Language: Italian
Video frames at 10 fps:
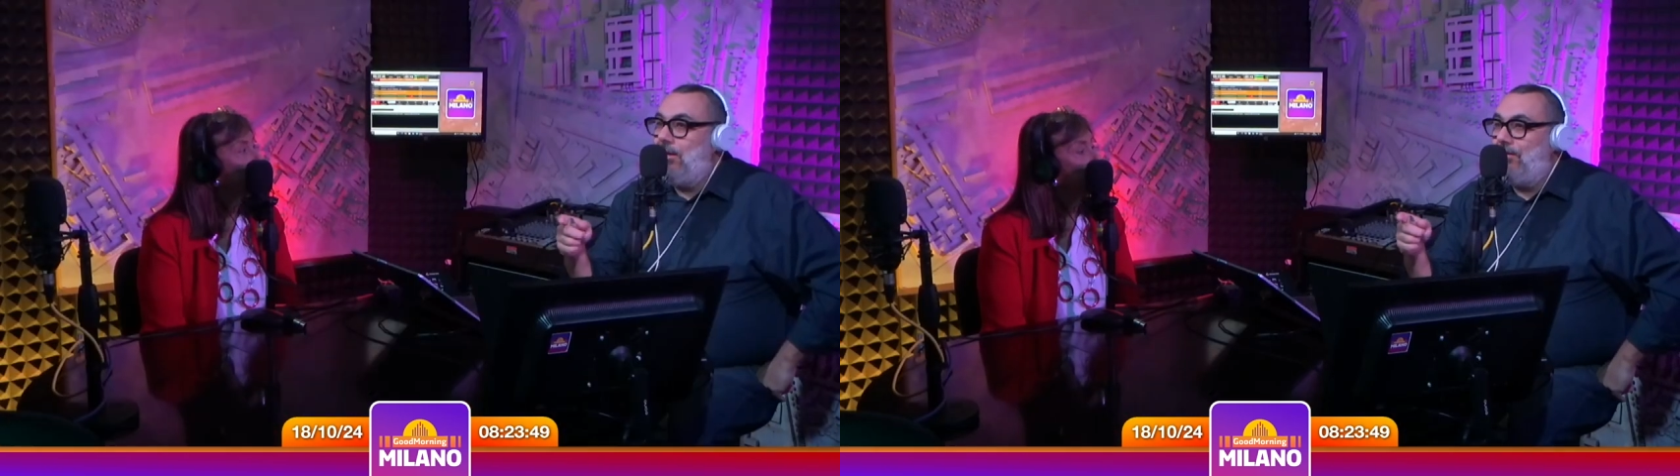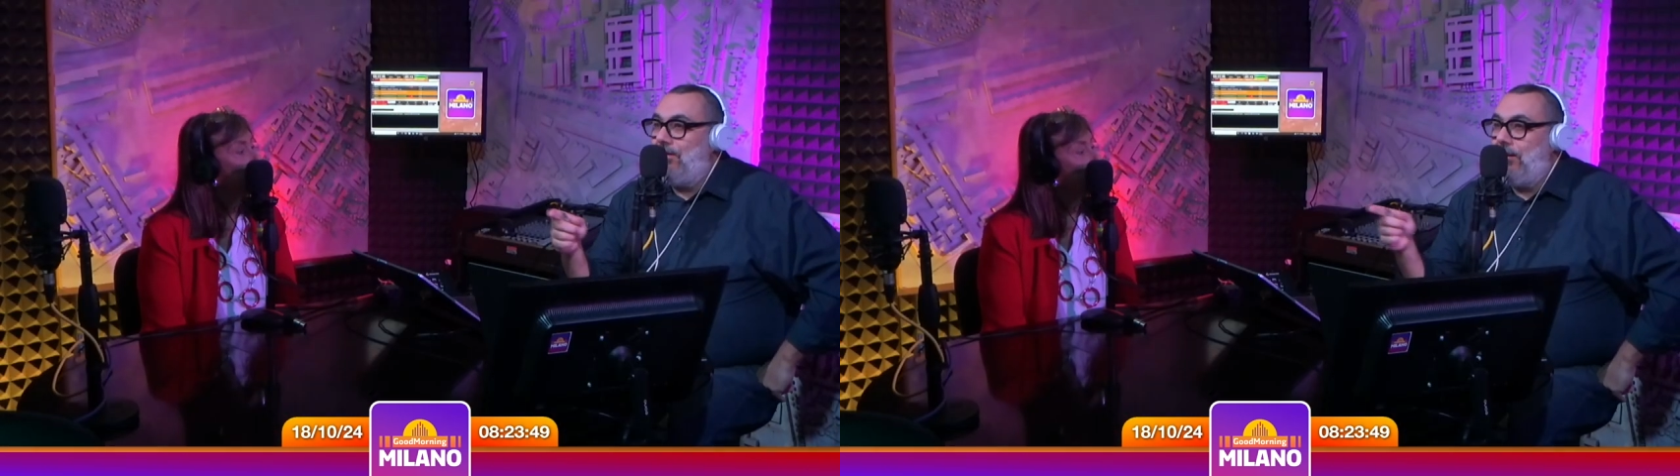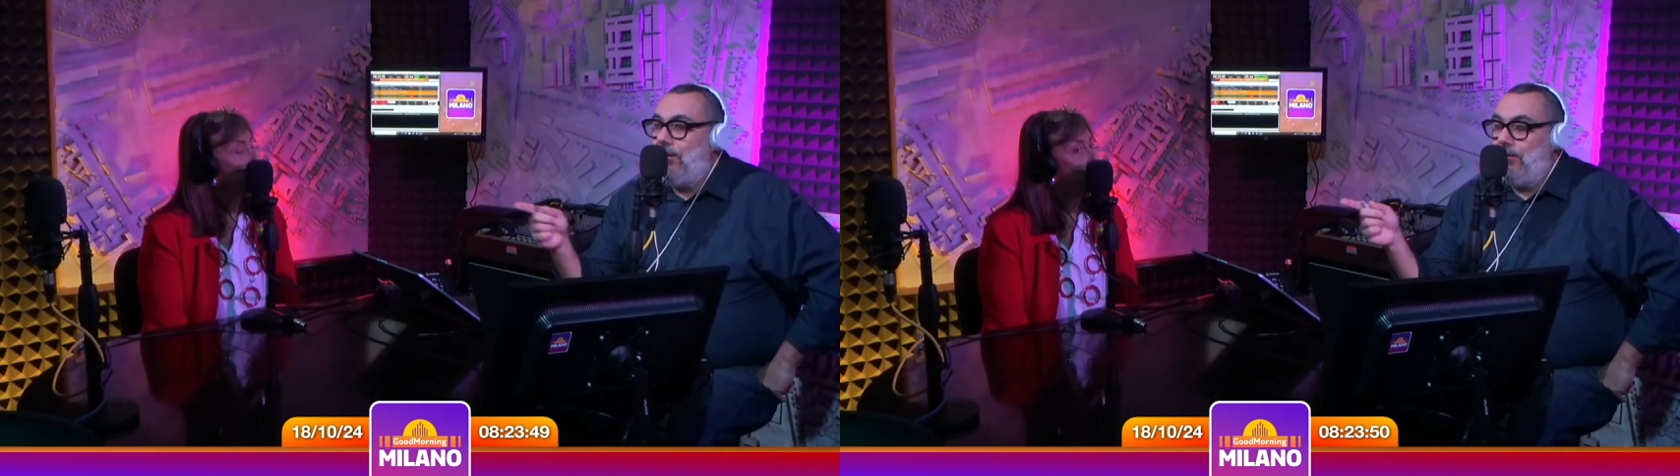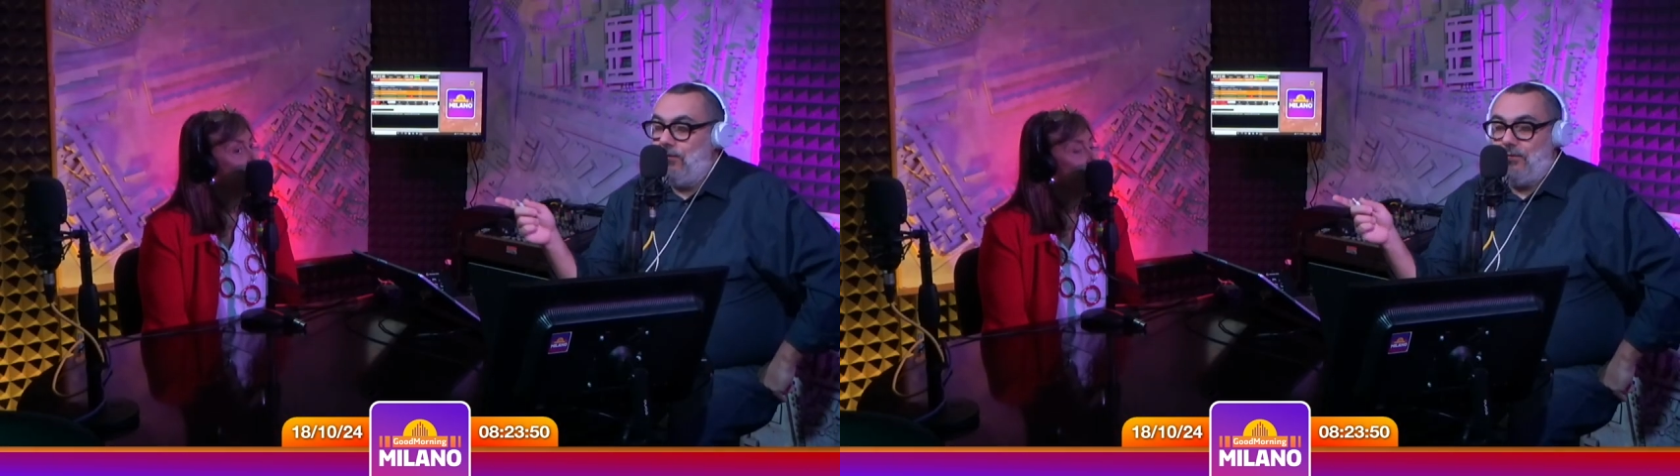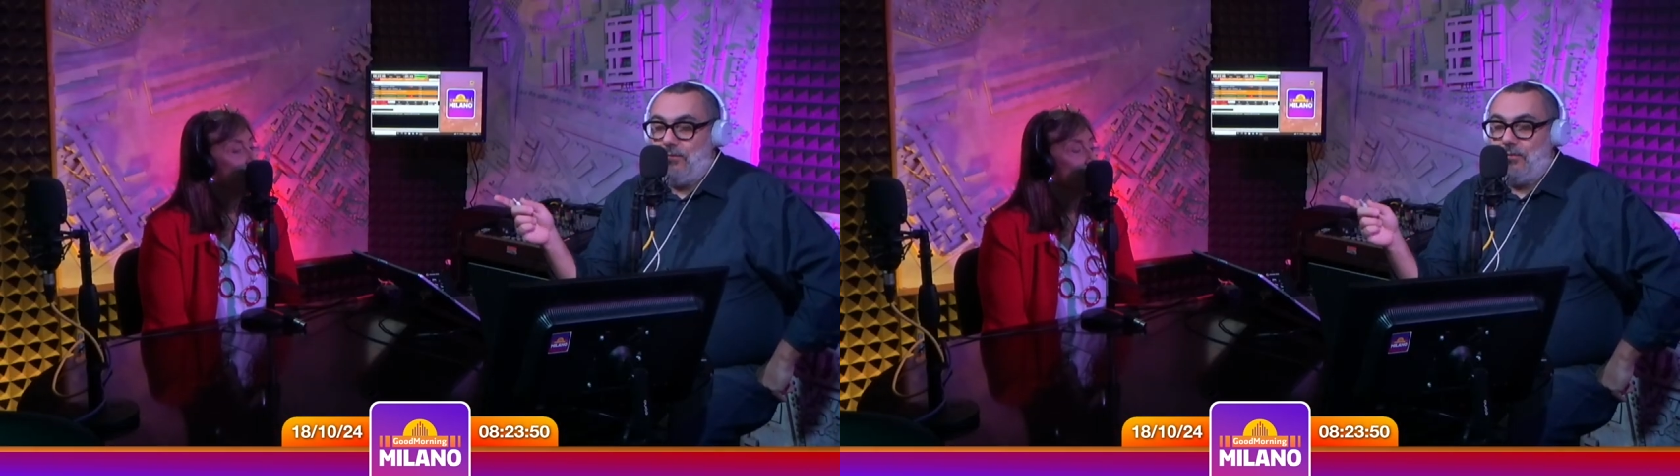anche
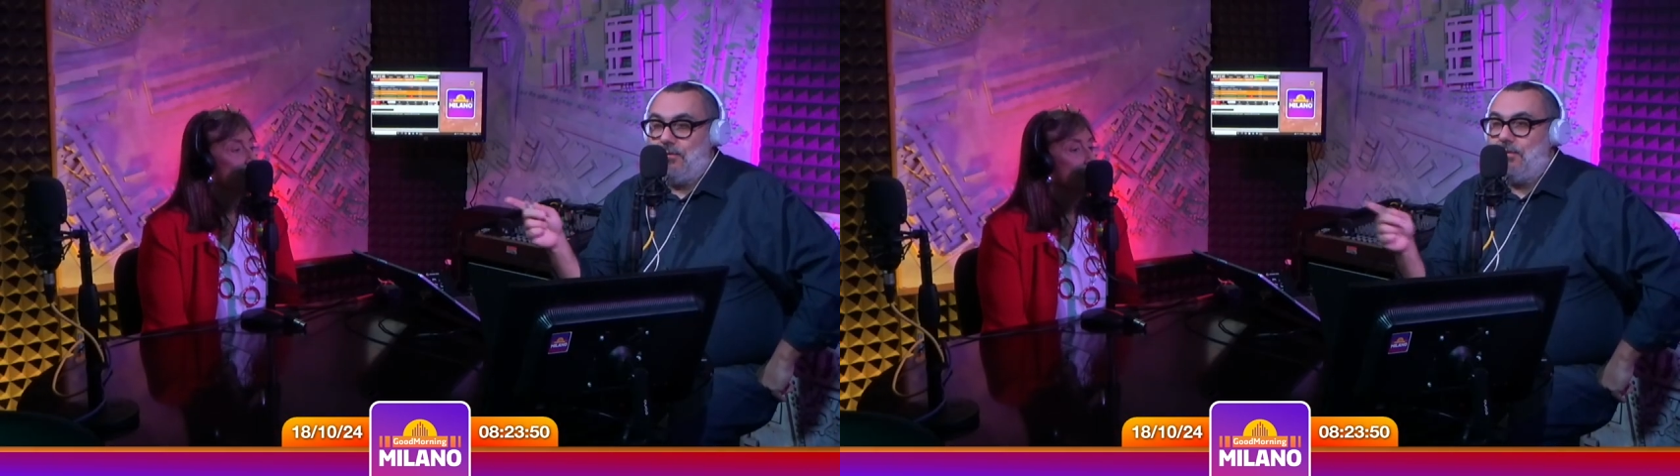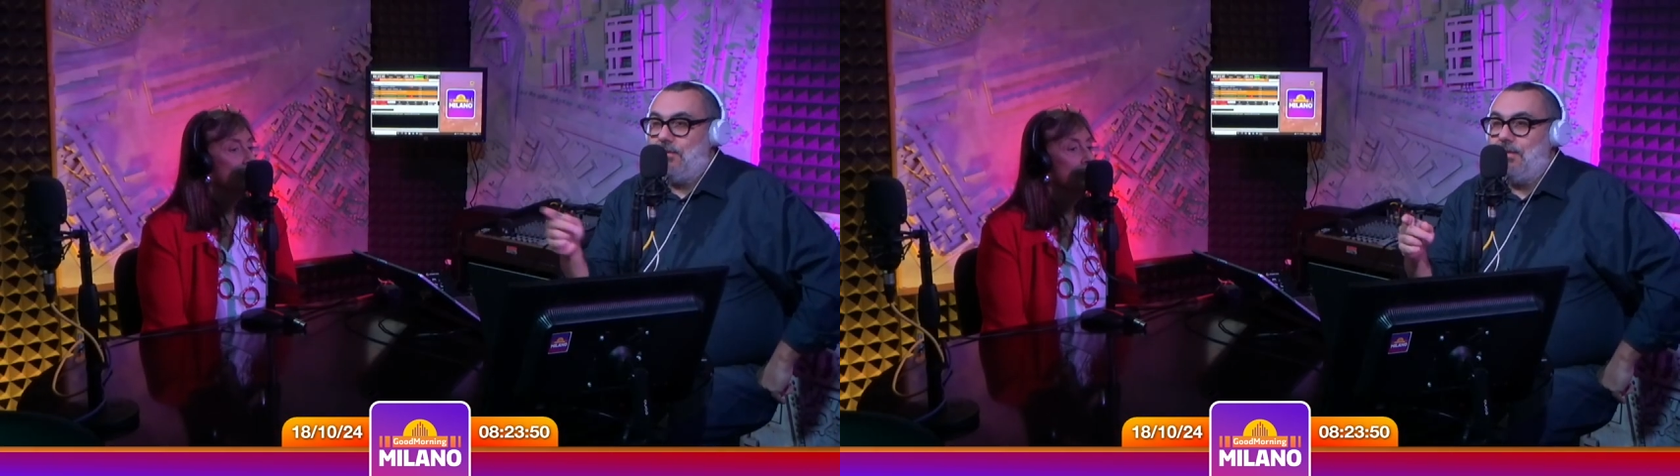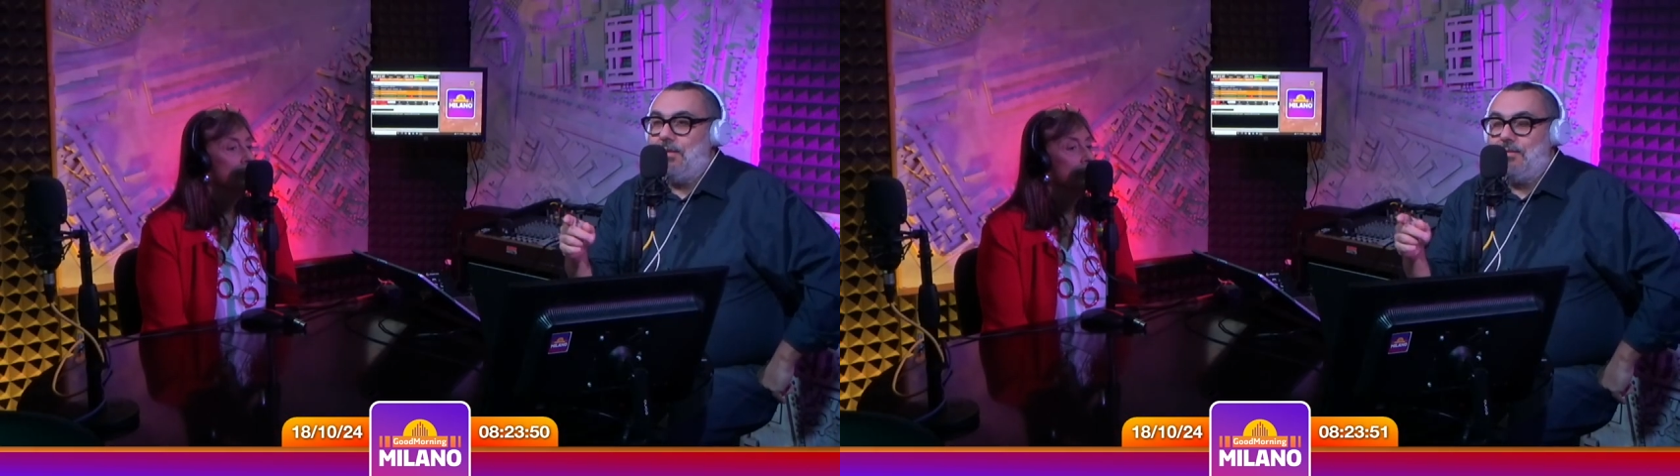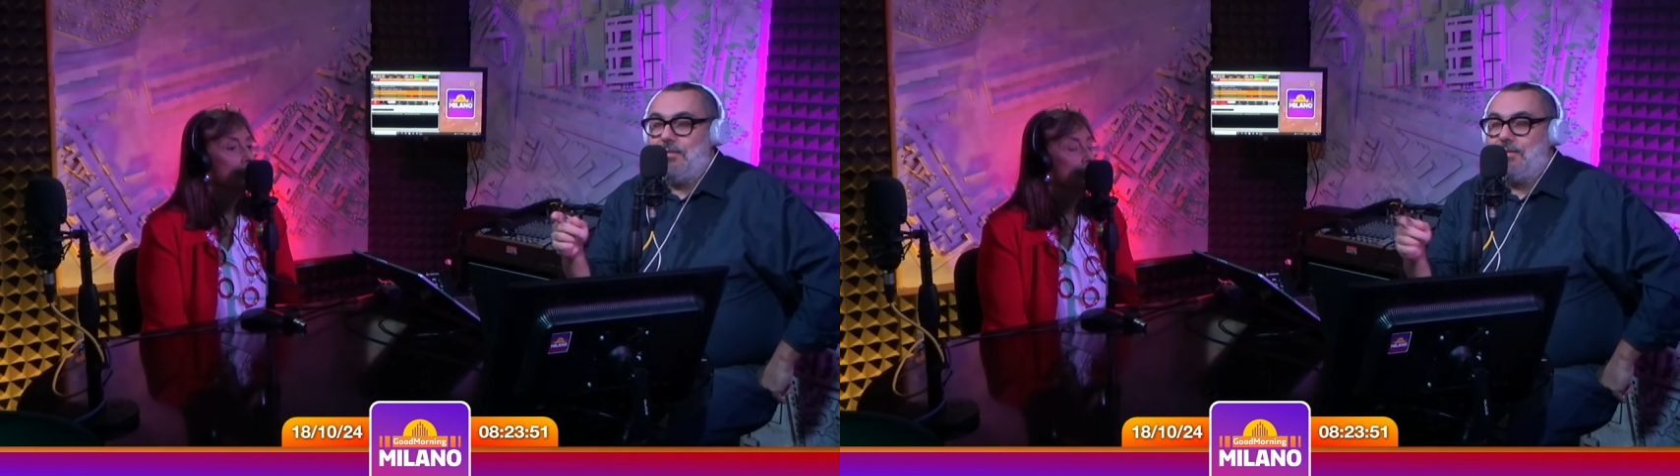fare, eh,